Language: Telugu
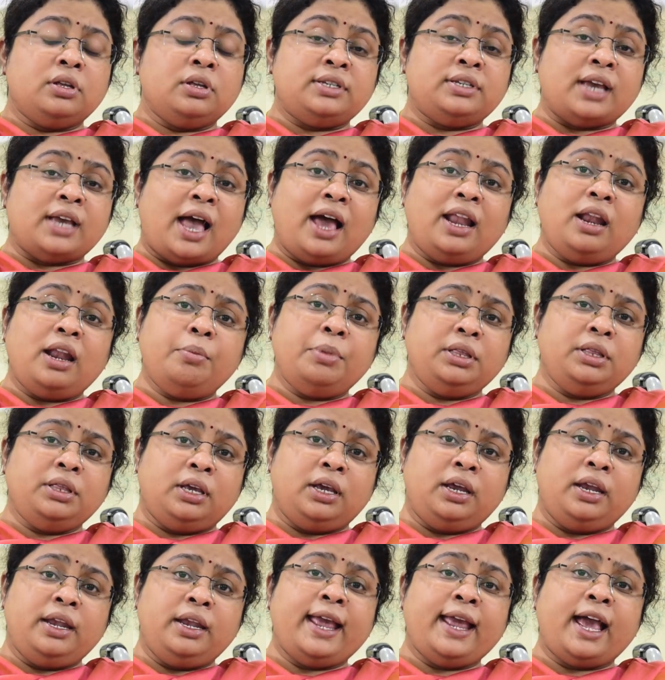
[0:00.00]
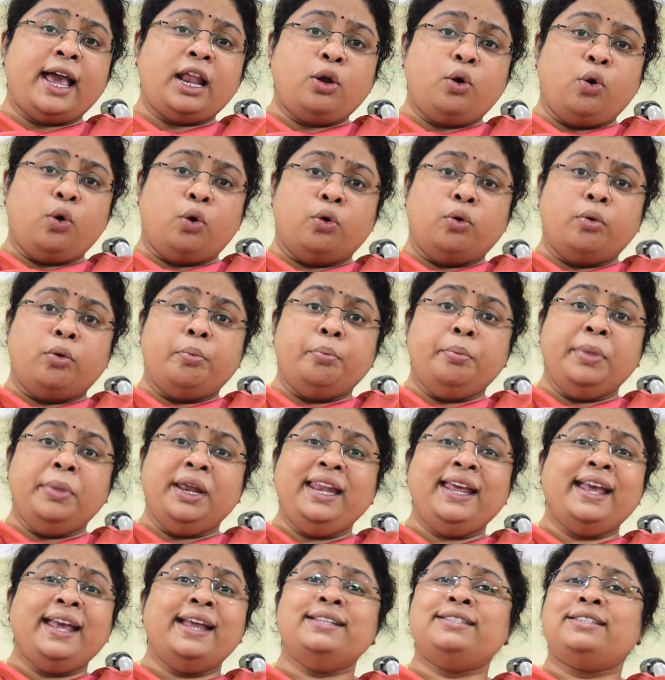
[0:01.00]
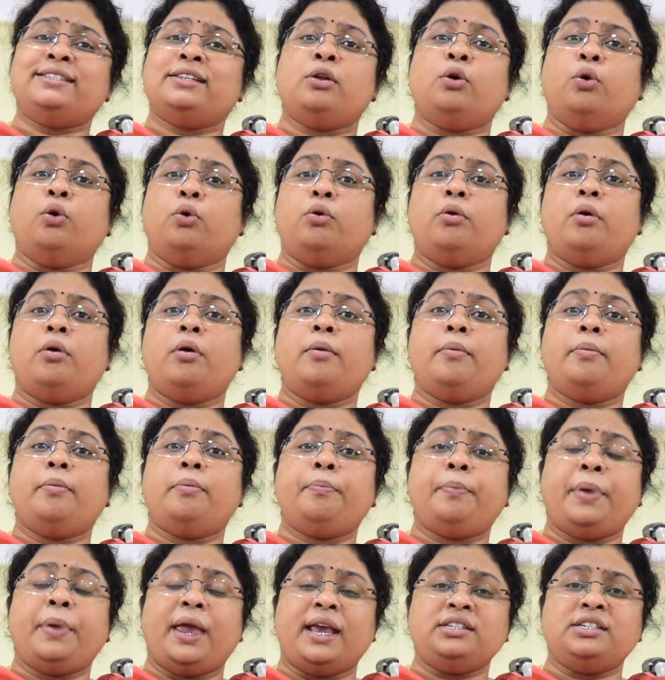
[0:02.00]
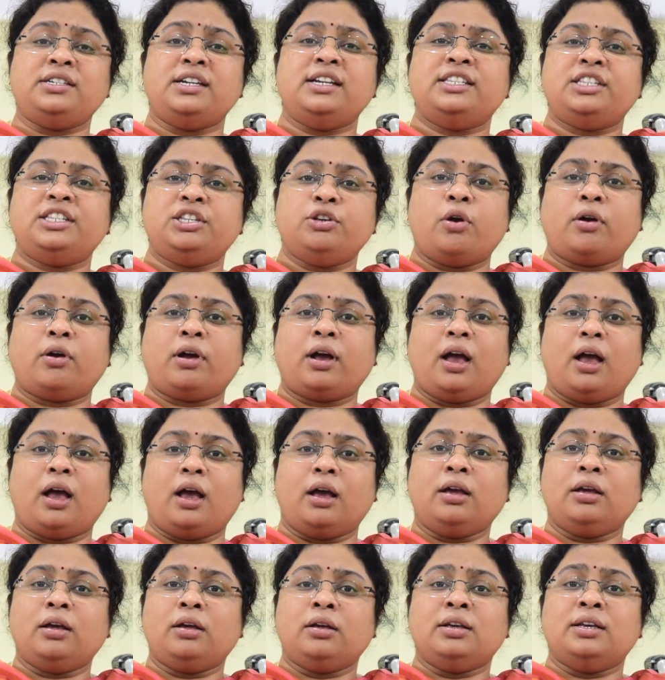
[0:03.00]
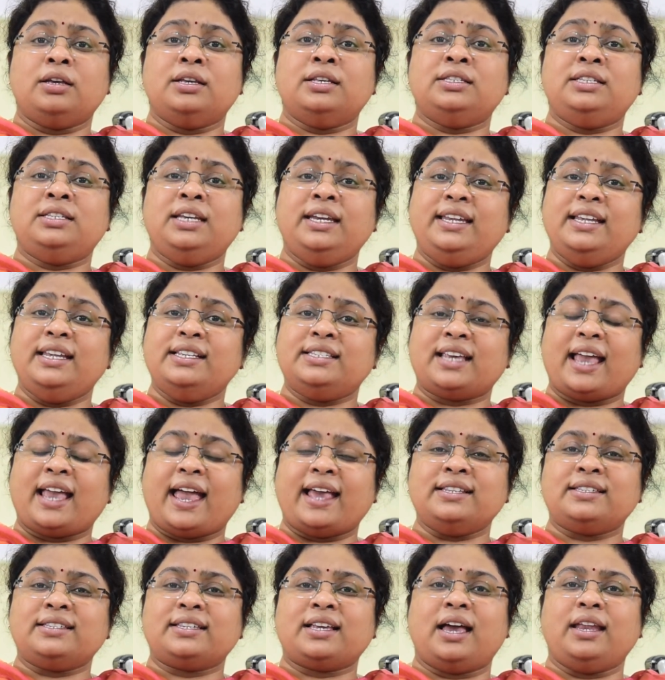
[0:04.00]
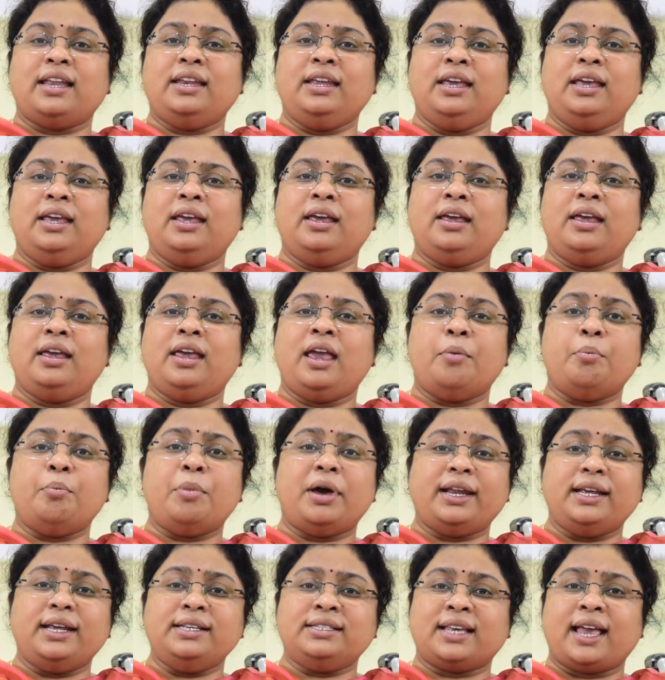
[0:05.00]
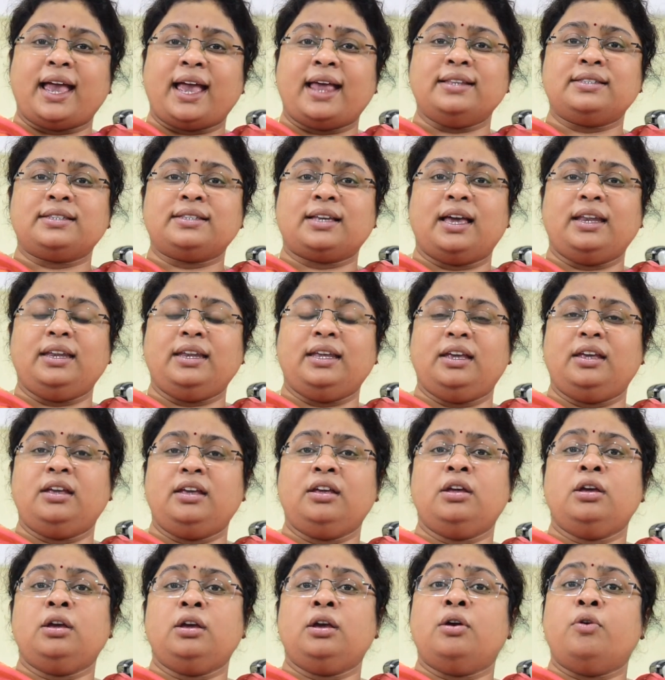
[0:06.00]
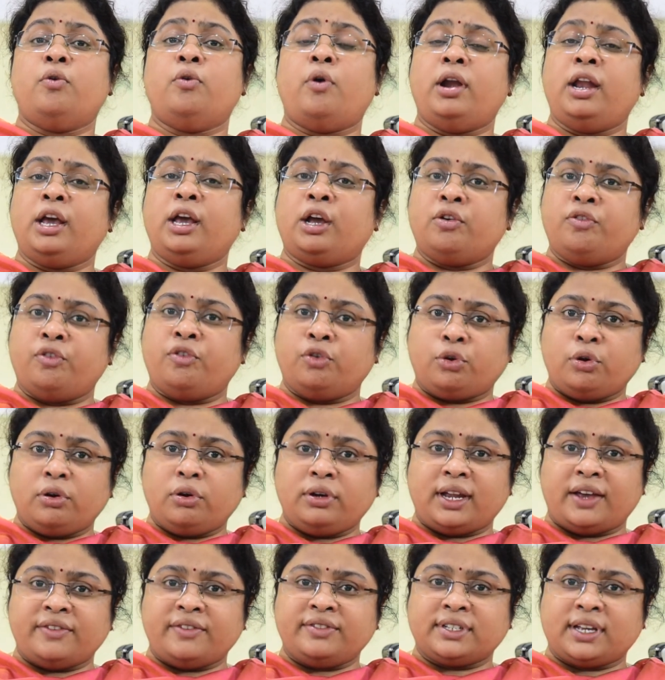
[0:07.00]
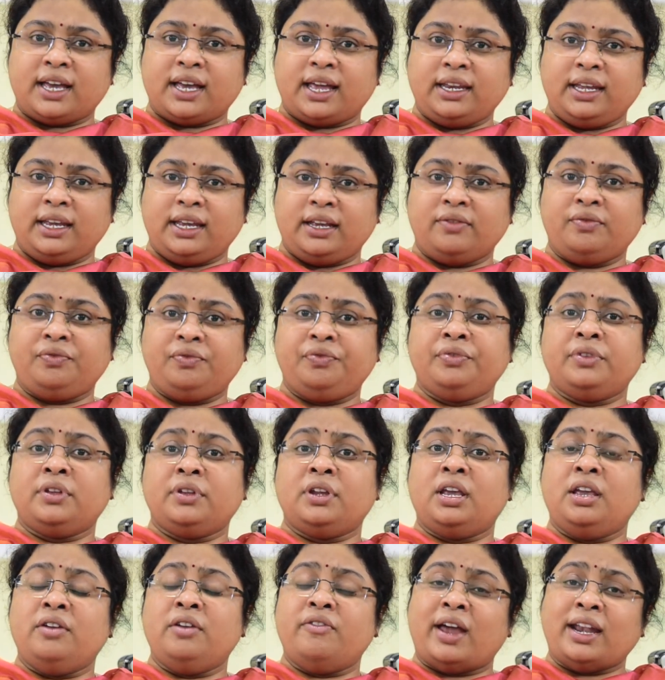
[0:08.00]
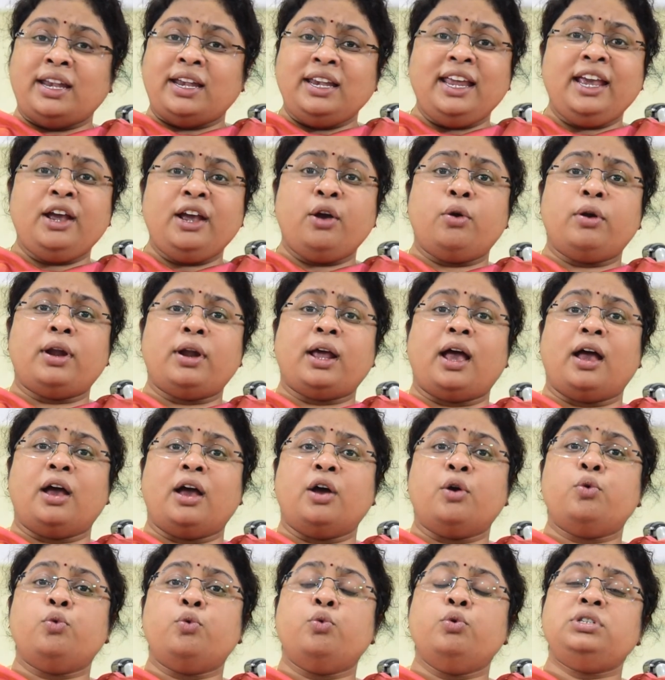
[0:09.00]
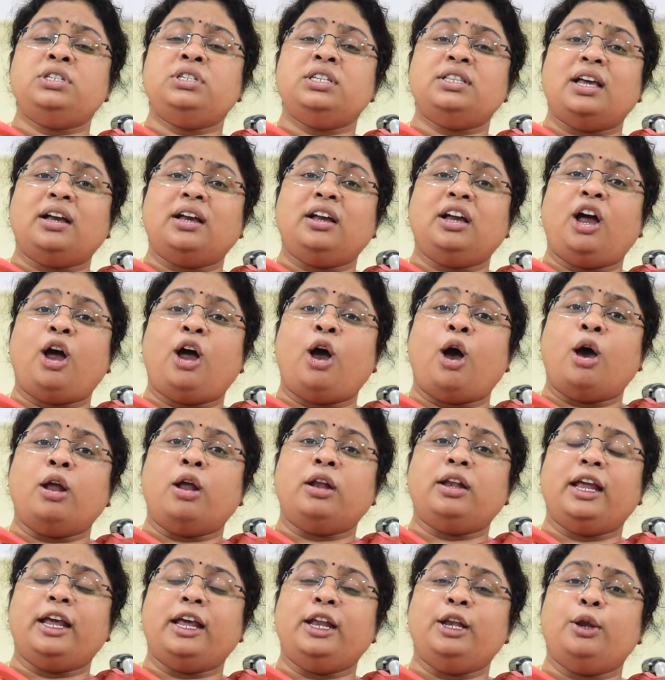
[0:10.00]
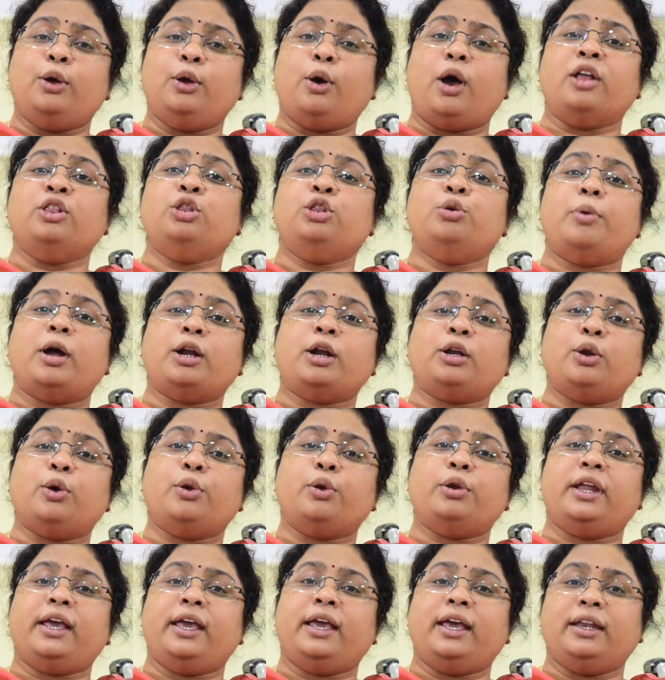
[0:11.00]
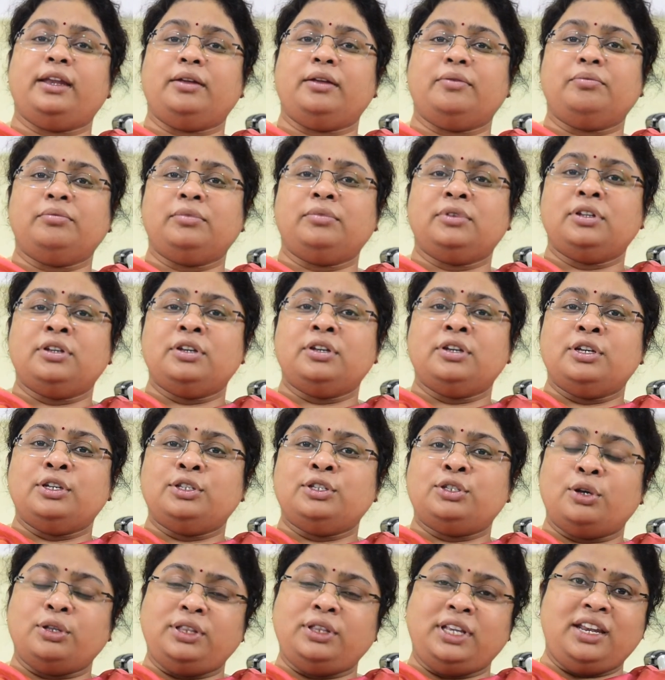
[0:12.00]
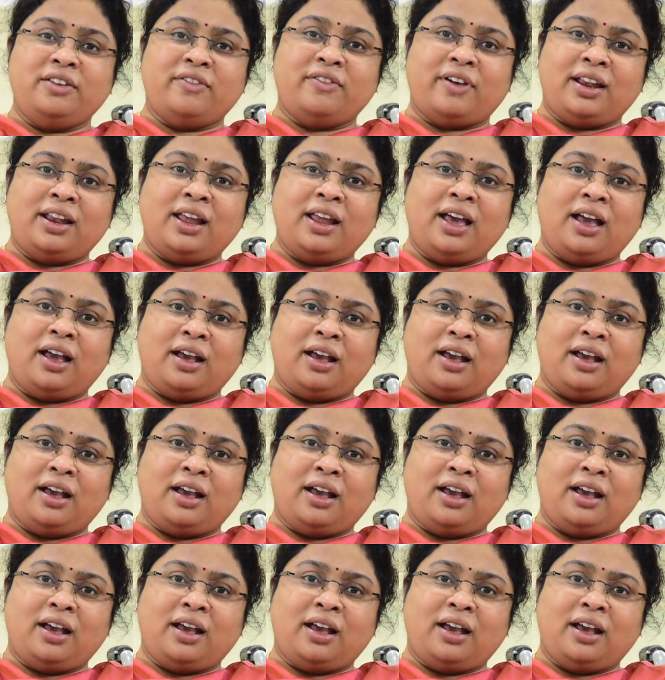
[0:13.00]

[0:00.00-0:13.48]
చాలామంది ఇండియాలో మిలియన్స్లో పేషెంట్స్ యొక్క సిటీ స్కాన్స్ కానీ ఎంఆర్ఐ స్కాన్స్ కానీ వాళ్ళ యొక్క ఫోటోగ్రాఫ్స్ కానీ ఇవన్నీ కూడా ఉచితంగా ఆన్లైన్లో అందుబాటులో ఉన్నాయని సో దీనివల్ల